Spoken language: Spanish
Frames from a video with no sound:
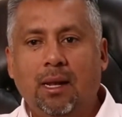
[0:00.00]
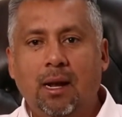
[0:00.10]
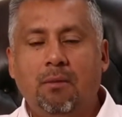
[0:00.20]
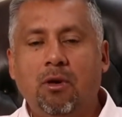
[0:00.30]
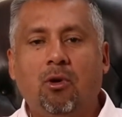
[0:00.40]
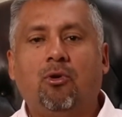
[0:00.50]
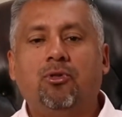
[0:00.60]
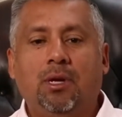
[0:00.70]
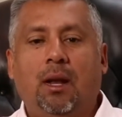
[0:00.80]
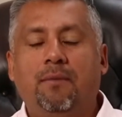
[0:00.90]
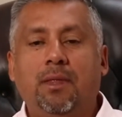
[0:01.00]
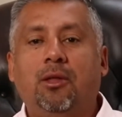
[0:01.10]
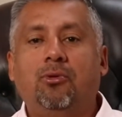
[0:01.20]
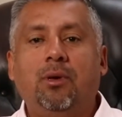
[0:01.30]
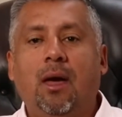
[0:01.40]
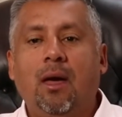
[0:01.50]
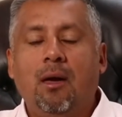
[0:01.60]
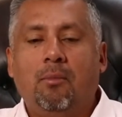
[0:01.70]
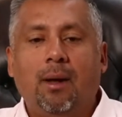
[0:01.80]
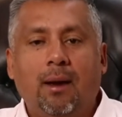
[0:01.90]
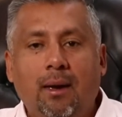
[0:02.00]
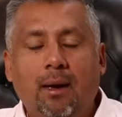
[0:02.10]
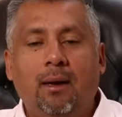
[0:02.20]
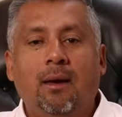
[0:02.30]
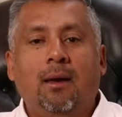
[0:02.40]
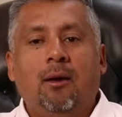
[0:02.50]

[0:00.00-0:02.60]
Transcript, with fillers: el enemigo contra la vida tuya. ¿Para qué?